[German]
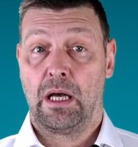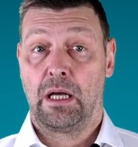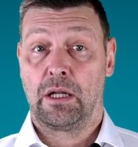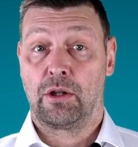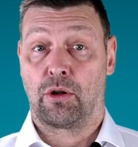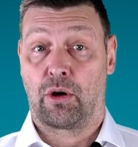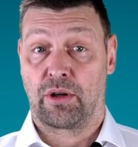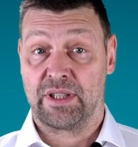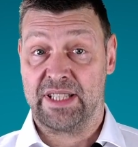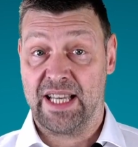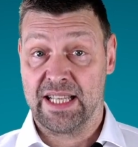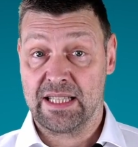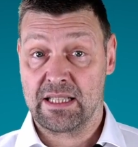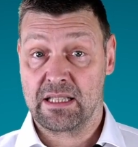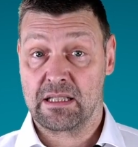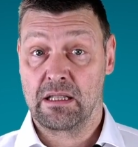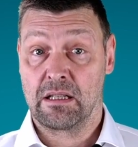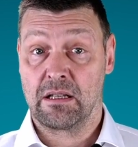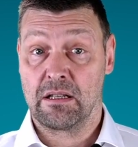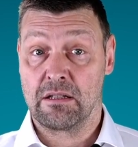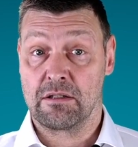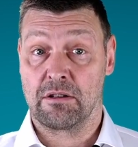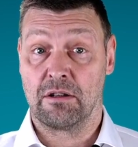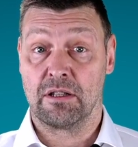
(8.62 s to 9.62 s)
Doch jetzt
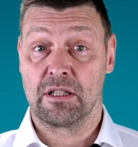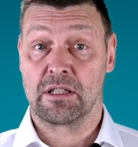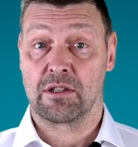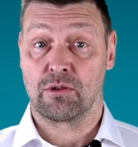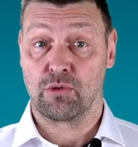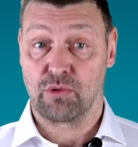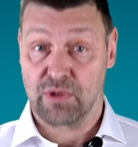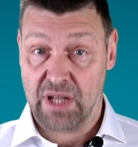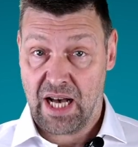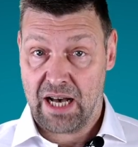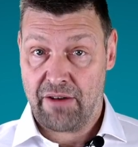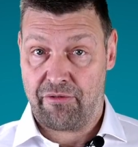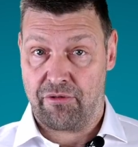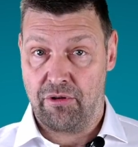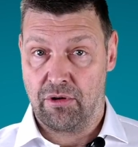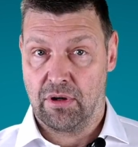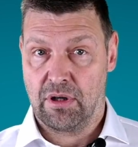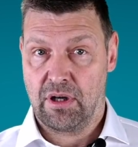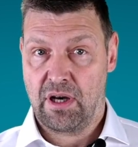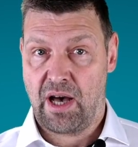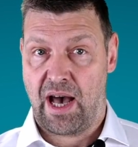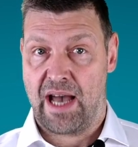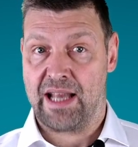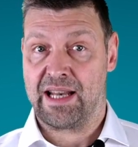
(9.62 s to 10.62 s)
sollst du
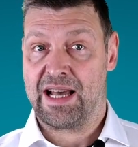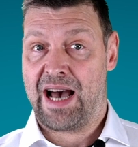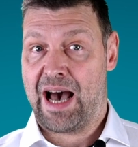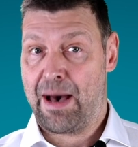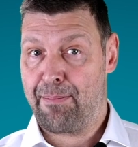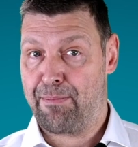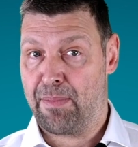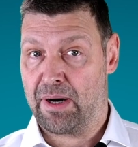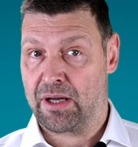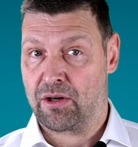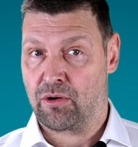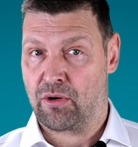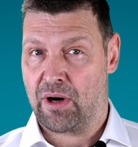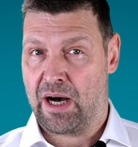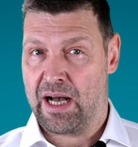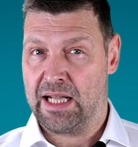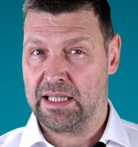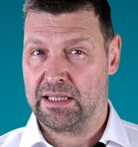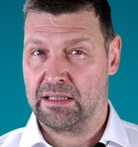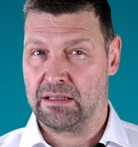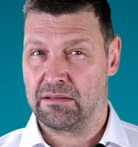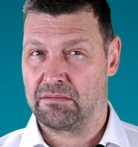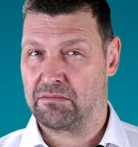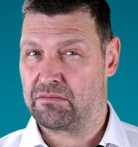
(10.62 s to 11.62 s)
dafür eine Abmahnung
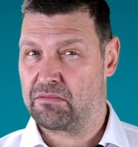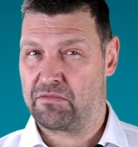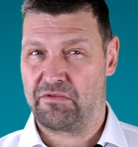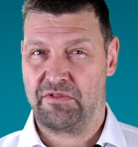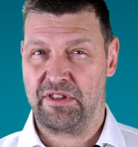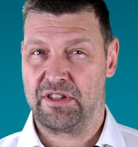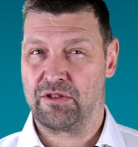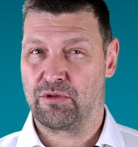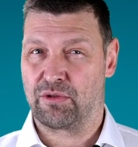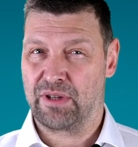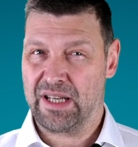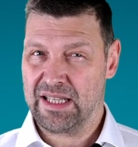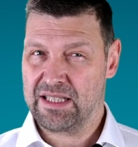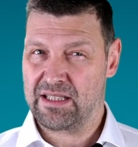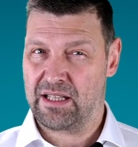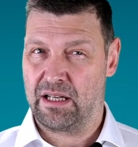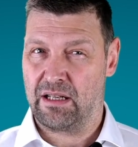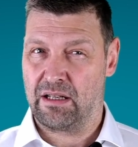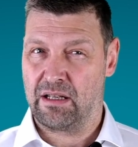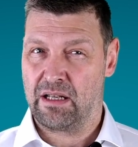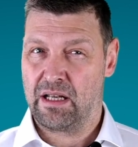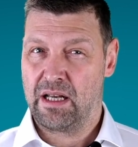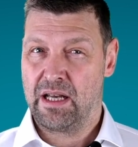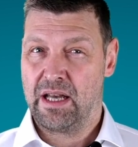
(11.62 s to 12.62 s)
erhalten. Wieso das
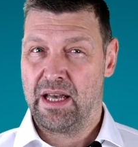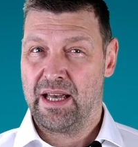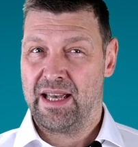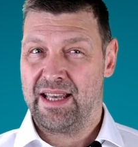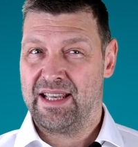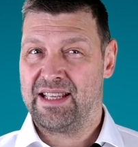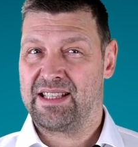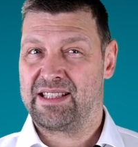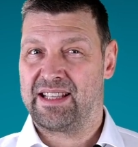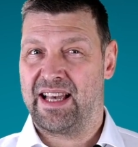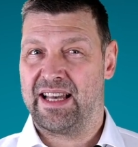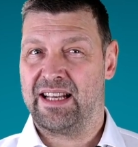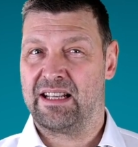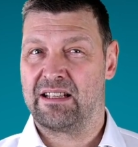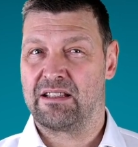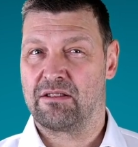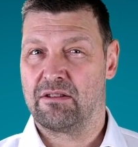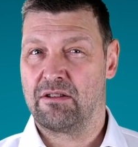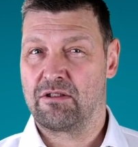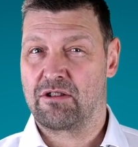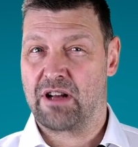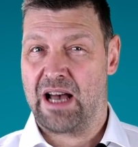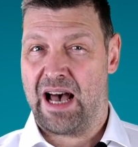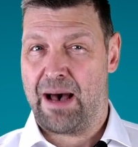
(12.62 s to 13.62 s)
denn? Ist eine
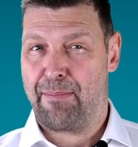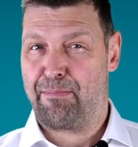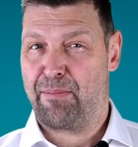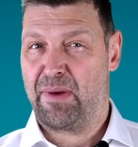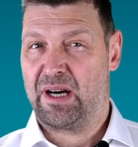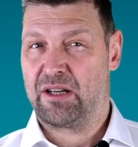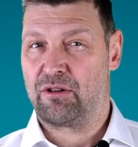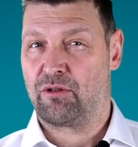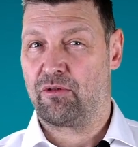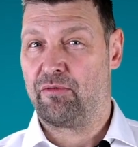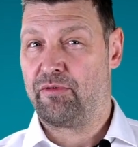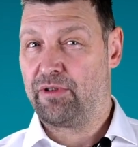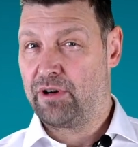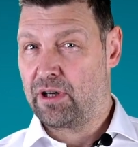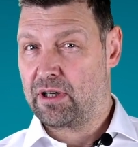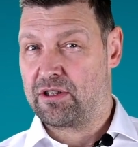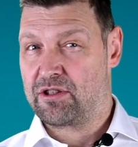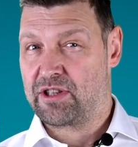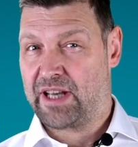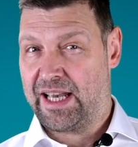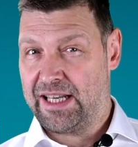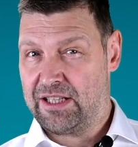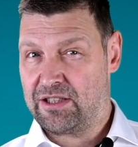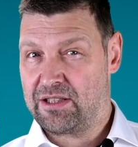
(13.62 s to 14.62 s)
solche Abmahnung
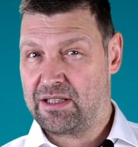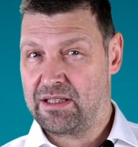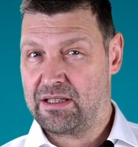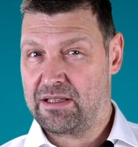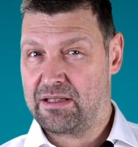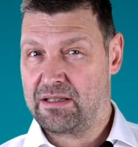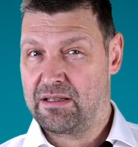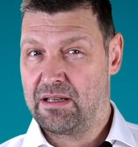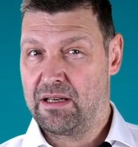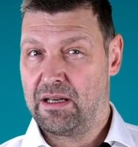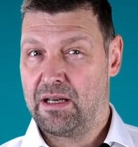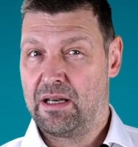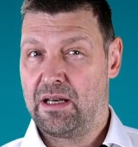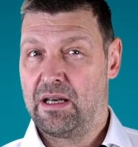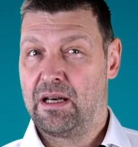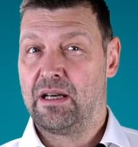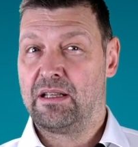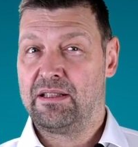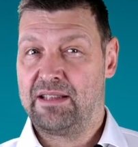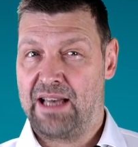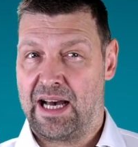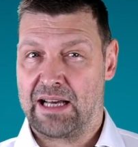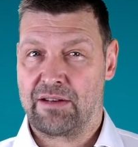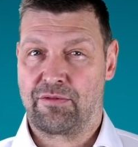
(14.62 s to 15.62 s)
wirklich rechtens?
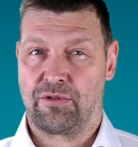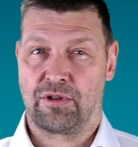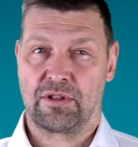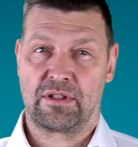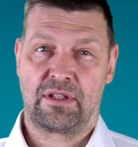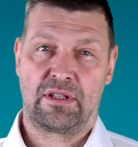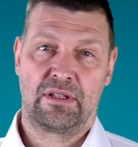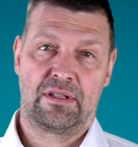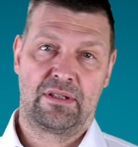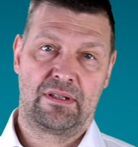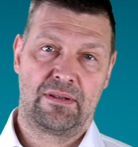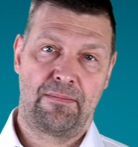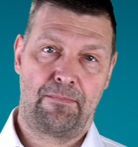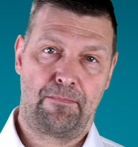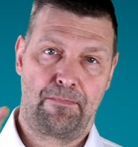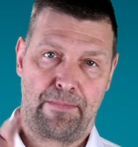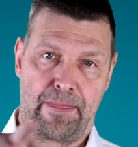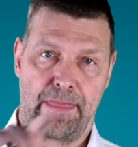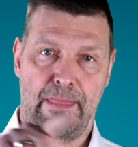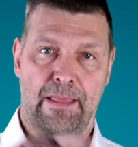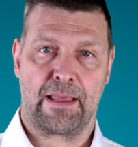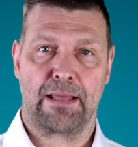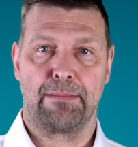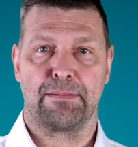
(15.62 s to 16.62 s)
Die Antwort
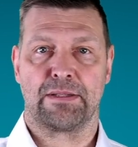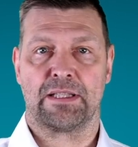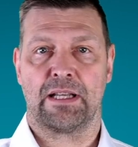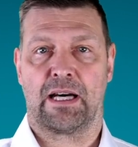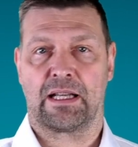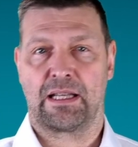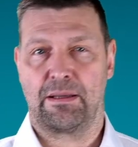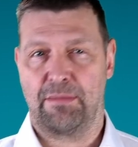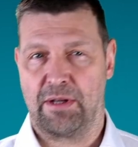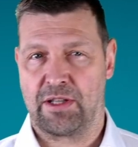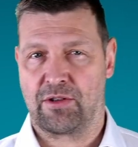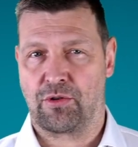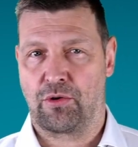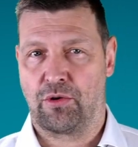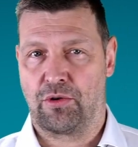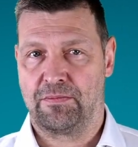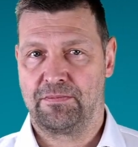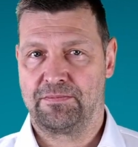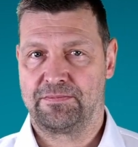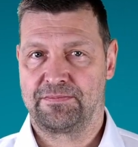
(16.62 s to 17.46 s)
gibt's nach dem Intro.